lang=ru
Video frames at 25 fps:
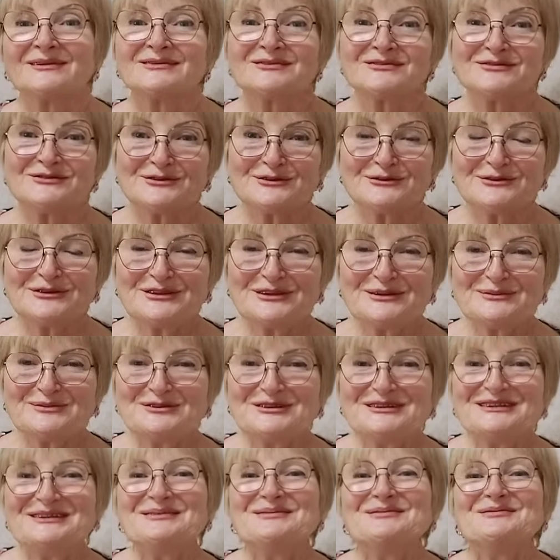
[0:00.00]
Здоровенькі
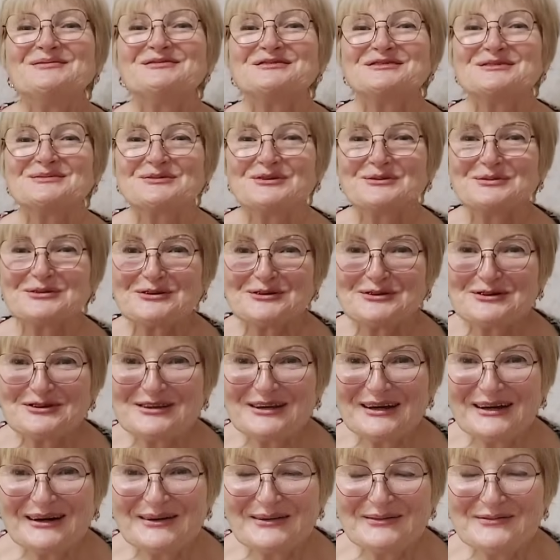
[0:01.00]
були, всім доброго
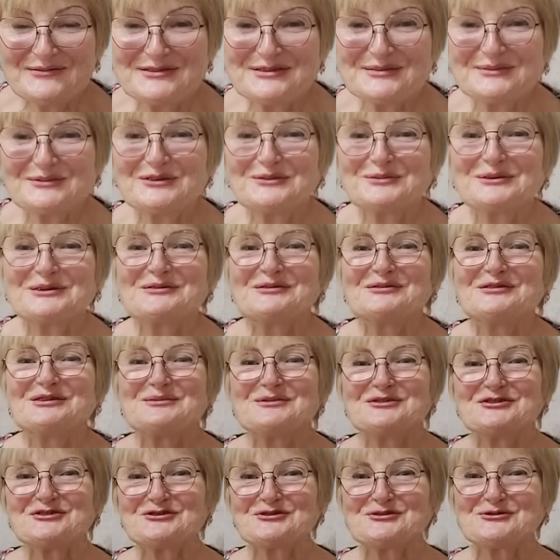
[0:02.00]
дня, всем доброго
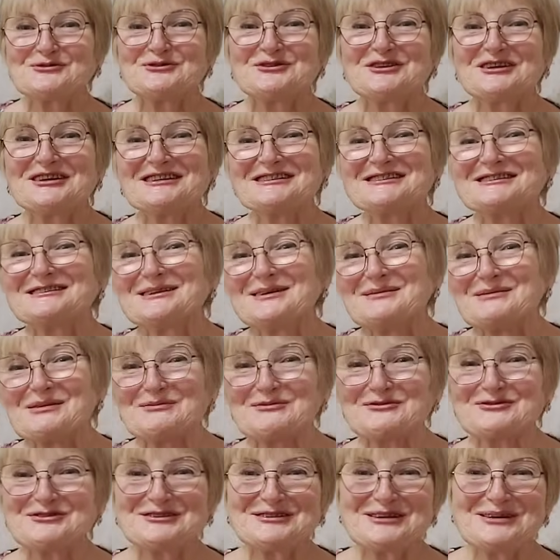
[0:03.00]
времени суток,
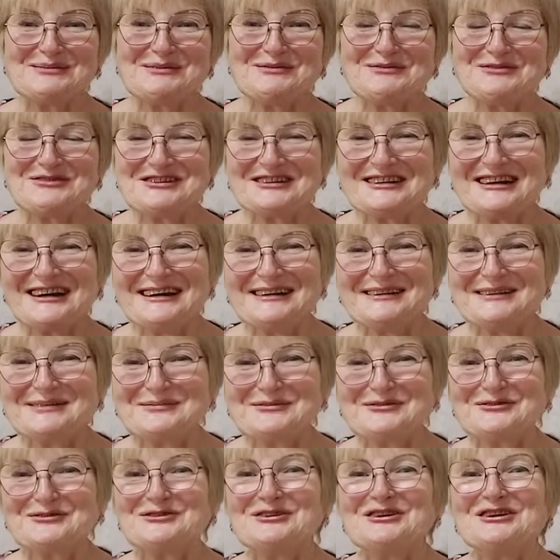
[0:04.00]
самому, самому
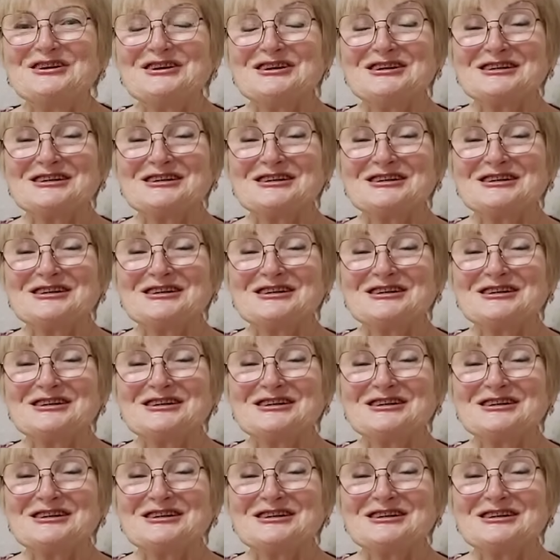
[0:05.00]
шикарному,